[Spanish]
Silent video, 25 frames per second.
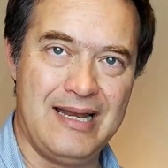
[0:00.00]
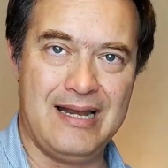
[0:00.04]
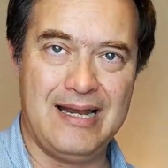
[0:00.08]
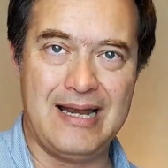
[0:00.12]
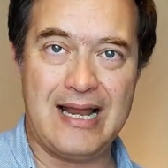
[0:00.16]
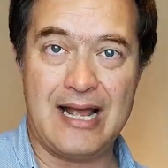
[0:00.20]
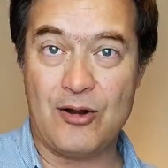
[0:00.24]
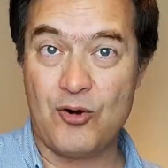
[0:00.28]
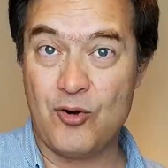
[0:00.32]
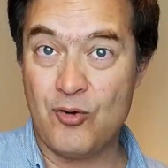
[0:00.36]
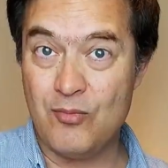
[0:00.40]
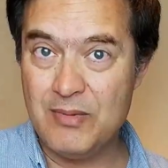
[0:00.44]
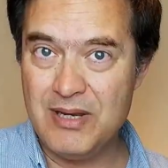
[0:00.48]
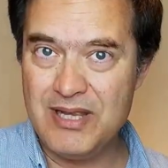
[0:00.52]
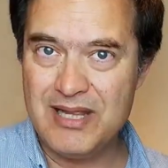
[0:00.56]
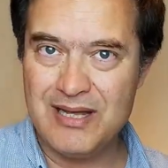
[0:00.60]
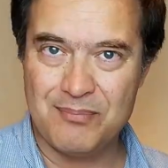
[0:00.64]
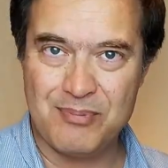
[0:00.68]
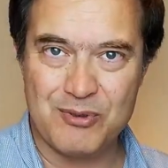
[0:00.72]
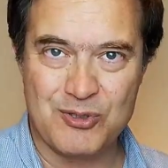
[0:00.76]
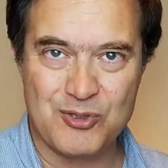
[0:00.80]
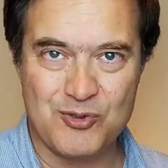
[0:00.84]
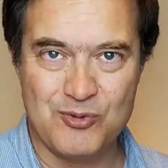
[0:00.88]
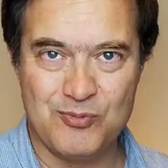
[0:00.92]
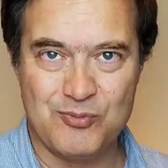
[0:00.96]
la comida,
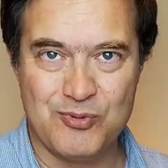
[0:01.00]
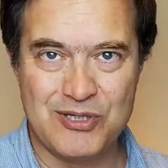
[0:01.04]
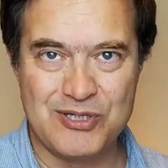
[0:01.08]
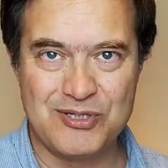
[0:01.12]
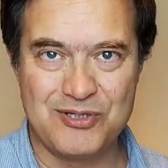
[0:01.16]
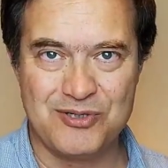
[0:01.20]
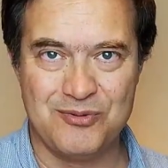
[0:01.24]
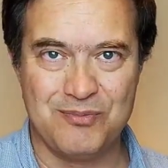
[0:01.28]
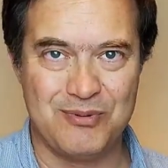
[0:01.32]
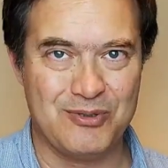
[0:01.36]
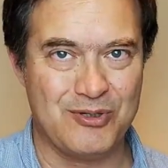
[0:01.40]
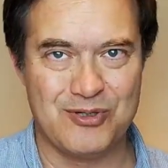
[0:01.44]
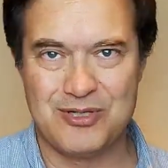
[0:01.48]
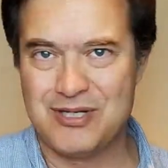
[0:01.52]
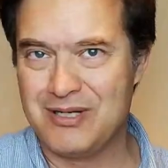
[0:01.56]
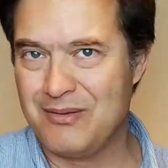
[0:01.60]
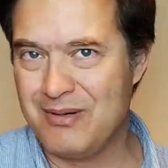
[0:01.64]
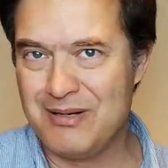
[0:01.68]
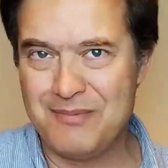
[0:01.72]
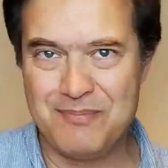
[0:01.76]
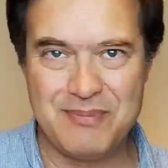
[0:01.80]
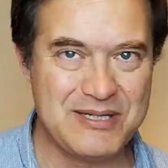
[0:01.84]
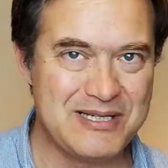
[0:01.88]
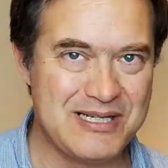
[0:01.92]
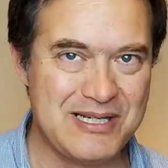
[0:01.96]
por supuesto, pero os
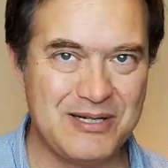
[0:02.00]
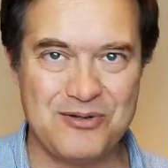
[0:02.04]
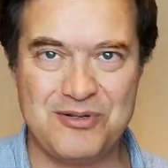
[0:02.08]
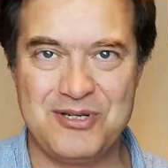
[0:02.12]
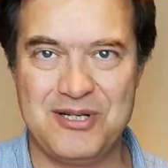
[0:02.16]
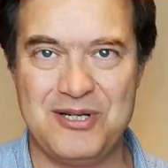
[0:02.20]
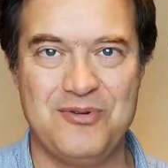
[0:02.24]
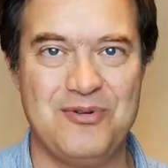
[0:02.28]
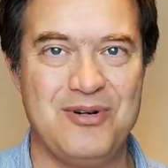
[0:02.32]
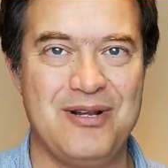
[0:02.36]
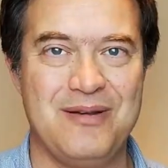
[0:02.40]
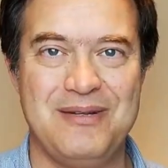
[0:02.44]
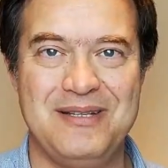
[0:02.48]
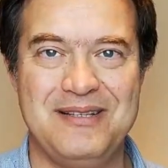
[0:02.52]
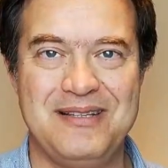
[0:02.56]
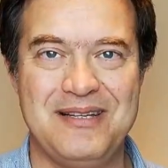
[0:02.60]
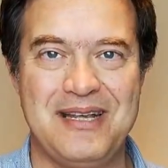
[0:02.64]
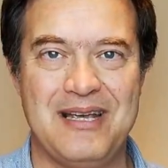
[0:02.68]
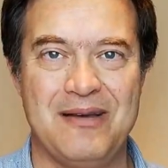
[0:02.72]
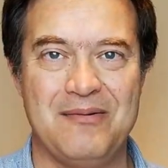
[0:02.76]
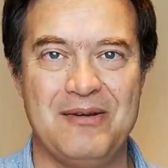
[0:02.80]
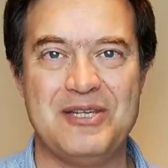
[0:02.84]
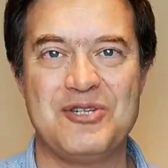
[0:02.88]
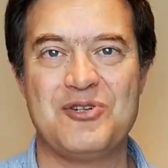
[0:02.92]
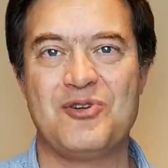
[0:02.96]
habrá pasado seguramente que
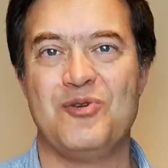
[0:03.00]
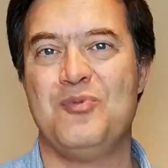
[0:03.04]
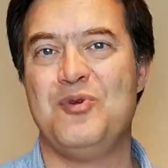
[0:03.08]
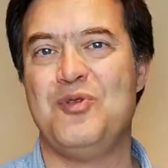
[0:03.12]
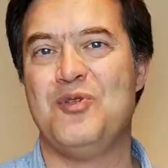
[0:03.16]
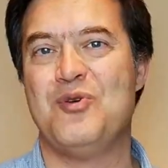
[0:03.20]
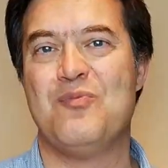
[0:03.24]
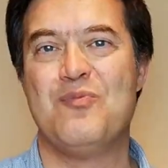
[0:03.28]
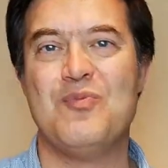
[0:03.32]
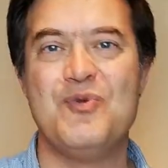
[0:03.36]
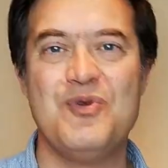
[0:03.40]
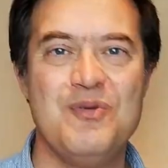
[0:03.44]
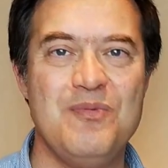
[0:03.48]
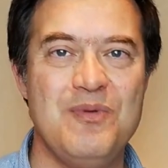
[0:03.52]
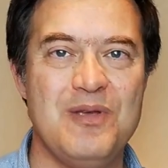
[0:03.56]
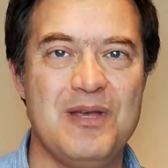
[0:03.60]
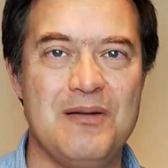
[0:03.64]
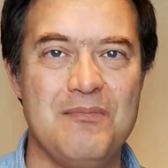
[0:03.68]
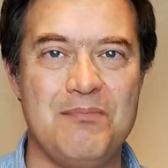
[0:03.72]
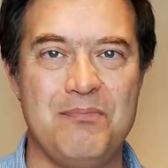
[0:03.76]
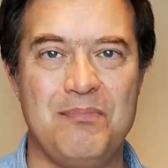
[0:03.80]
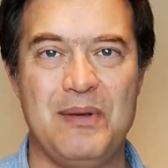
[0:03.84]
habéis comido muy bien,